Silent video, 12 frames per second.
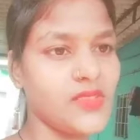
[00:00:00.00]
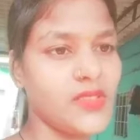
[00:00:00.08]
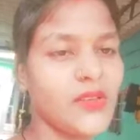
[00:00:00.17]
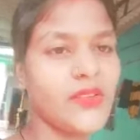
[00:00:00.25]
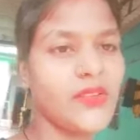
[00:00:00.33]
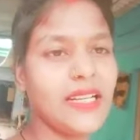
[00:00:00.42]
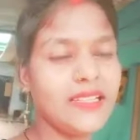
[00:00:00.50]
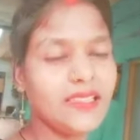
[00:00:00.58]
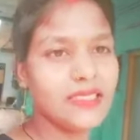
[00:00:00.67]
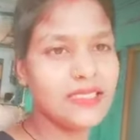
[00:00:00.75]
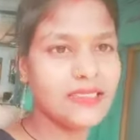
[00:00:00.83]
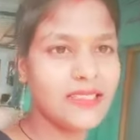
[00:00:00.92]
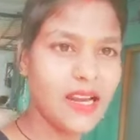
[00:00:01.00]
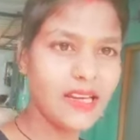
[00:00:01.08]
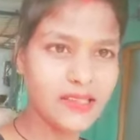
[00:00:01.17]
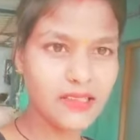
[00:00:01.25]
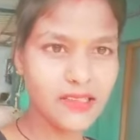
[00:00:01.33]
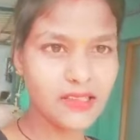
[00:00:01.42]
तो फ्रेंड इनका
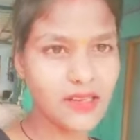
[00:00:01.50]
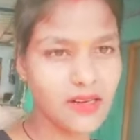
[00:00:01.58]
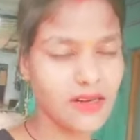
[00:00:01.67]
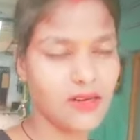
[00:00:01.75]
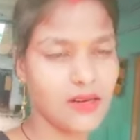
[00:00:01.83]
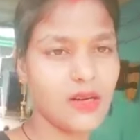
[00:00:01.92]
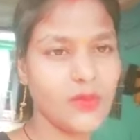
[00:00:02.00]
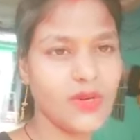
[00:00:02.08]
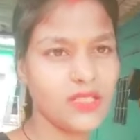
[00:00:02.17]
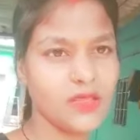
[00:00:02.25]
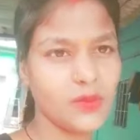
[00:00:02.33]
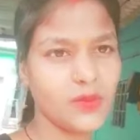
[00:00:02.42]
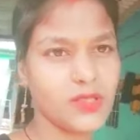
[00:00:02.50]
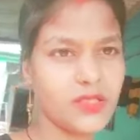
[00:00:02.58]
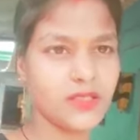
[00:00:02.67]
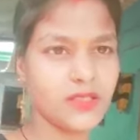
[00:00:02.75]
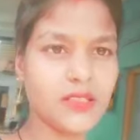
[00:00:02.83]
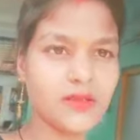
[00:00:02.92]
लिंक कमेटी
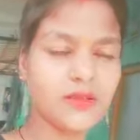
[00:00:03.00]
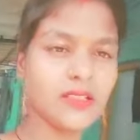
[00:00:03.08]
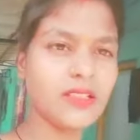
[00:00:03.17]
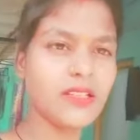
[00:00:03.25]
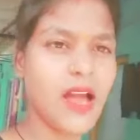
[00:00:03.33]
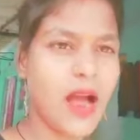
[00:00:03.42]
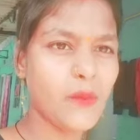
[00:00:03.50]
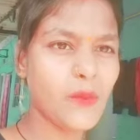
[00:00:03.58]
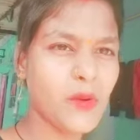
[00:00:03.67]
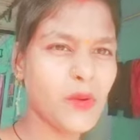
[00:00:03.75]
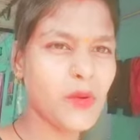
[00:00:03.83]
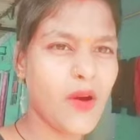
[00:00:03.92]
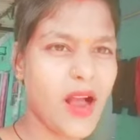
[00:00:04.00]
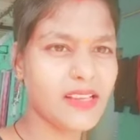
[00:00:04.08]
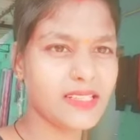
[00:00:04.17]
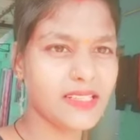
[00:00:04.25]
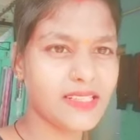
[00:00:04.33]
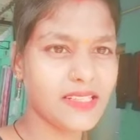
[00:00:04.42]
पोस्ट करूंगी आप लोग वहाँ
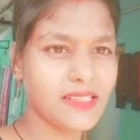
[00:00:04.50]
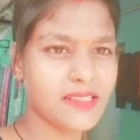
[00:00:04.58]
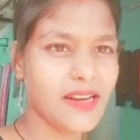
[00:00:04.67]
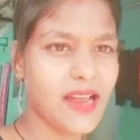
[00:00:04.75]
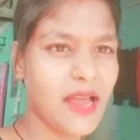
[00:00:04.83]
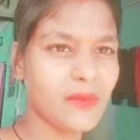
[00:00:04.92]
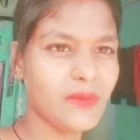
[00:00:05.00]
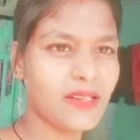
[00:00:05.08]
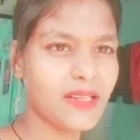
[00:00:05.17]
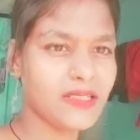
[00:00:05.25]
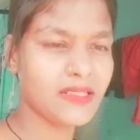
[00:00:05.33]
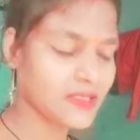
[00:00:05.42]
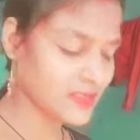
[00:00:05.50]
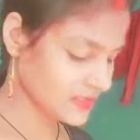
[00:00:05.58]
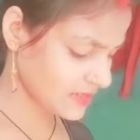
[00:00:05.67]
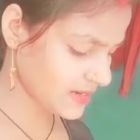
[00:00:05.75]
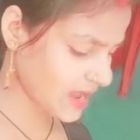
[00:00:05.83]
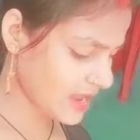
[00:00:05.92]
से सब्सक्राइब कर
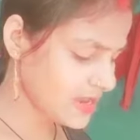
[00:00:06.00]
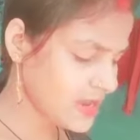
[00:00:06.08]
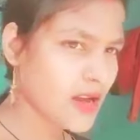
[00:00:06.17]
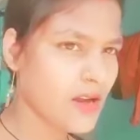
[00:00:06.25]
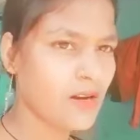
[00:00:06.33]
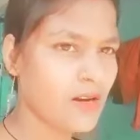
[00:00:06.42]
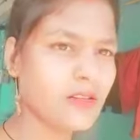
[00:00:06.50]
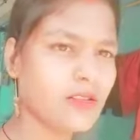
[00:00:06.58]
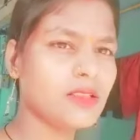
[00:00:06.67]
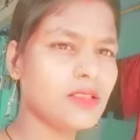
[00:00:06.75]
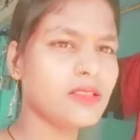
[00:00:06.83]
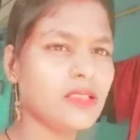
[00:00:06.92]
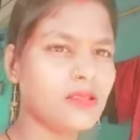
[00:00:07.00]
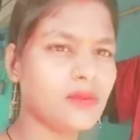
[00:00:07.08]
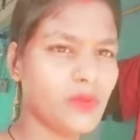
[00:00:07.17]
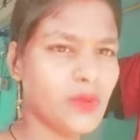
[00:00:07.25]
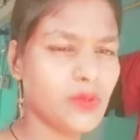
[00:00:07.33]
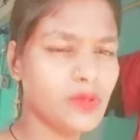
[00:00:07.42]
दीजिएगा और
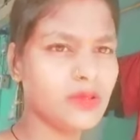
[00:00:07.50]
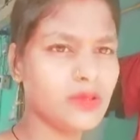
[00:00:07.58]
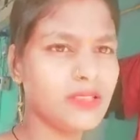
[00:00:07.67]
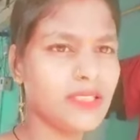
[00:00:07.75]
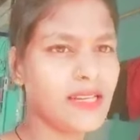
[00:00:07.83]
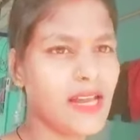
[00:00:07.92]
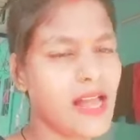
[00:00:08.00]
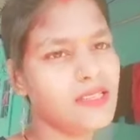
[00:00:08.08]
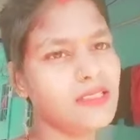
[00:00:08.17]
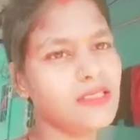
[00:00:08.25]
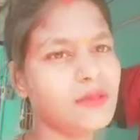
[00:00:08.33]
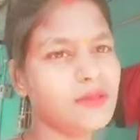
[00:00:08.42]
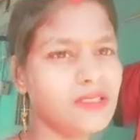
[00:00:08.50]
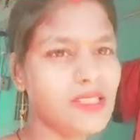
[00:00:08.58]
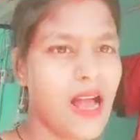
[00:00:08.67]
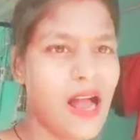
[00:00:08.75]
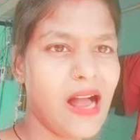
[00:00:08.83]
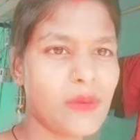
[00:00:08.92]
फोटो तो दिखाई दी हूँ
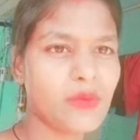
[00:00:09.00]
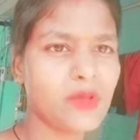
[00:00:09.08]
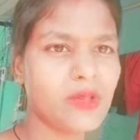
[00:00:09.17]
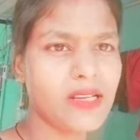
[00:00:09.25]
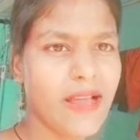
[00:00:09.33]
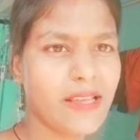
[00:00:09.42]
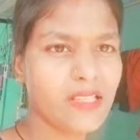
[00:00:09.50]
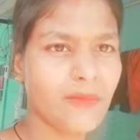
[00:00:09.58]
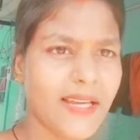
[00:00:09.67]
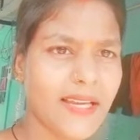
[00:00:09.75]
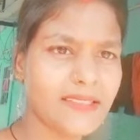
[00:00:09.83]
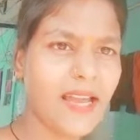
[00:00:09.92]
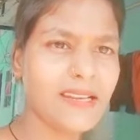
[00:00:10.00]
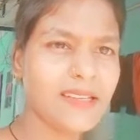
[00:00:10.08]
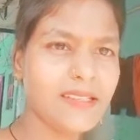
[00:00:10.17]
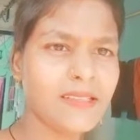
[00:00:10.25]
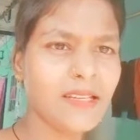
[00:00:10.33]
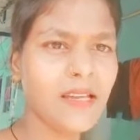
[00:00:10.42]
आप लोग यहाँ से पहचान
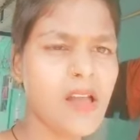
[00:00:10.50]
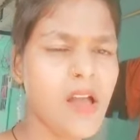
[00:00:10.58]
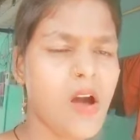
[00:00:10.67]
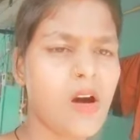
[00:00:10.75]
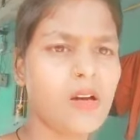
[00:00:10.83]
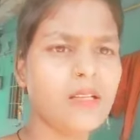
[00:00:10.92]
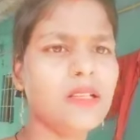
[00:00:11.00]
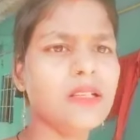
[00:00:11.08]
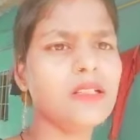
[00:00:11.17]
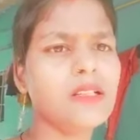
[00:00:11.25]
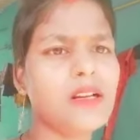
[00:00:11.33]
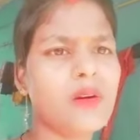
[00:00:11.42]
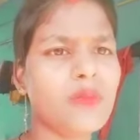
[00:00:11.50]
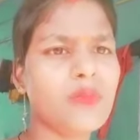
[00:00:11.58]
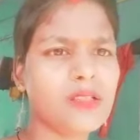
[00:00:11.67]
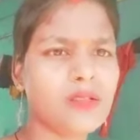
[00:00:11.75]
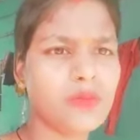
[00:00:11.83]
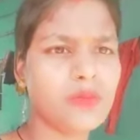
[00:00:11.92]
लीजिए और लिंक
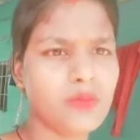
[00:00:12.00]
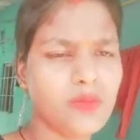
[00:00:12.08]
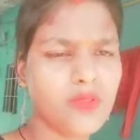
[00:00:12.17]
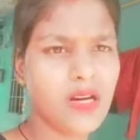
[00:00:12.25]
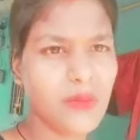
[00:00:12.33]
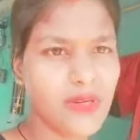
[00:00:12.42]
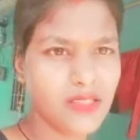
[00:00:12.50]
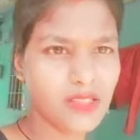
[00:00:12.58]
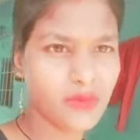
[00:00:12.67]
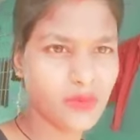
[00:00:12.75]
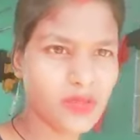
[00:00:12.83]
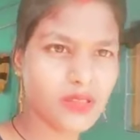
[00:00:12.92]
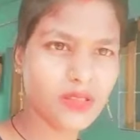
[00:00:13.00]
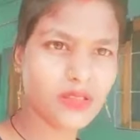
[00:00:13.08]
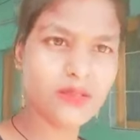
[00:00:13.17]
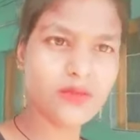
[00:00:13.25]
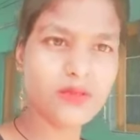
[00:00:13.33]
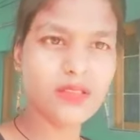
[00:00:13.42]
कमेस्ट कमेटी पोस्ट
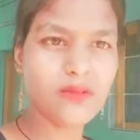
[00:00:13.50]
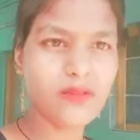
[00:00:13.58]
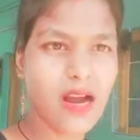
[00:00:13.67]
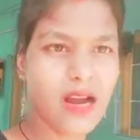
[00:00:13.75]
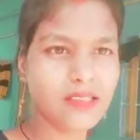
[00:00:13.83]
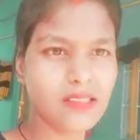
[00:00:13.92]
करूंगी वहाँ